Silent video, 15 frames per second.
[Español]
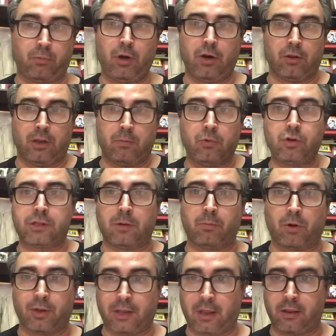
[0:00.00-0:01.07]
bueno, de mucha
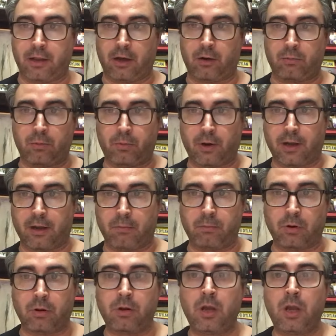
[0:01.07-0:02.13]
importancia, como por
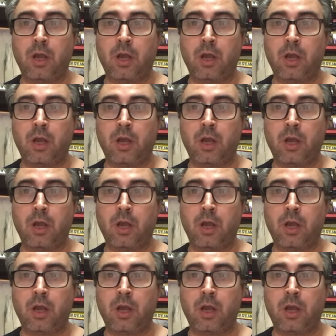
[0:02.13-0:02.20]
ejemplo